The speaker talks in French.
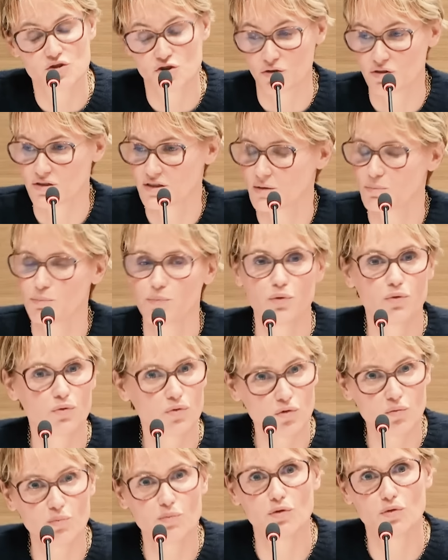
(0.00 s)
J'en sais
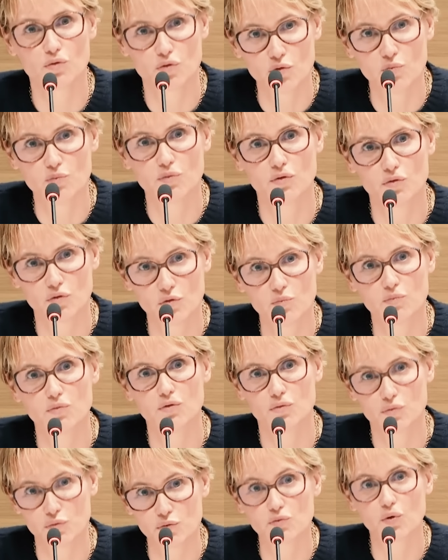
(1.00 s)
beaucoup, beaucoup, beaucoup,
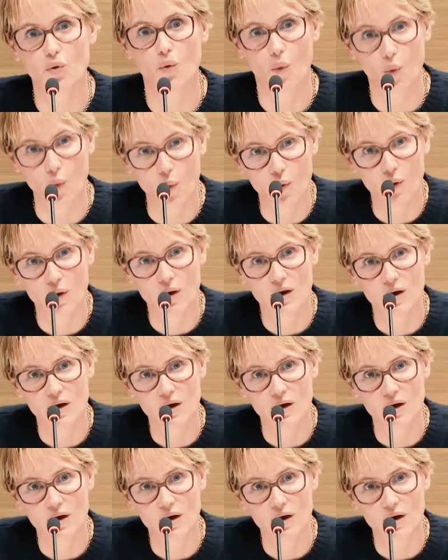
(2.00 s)
beaucoup trop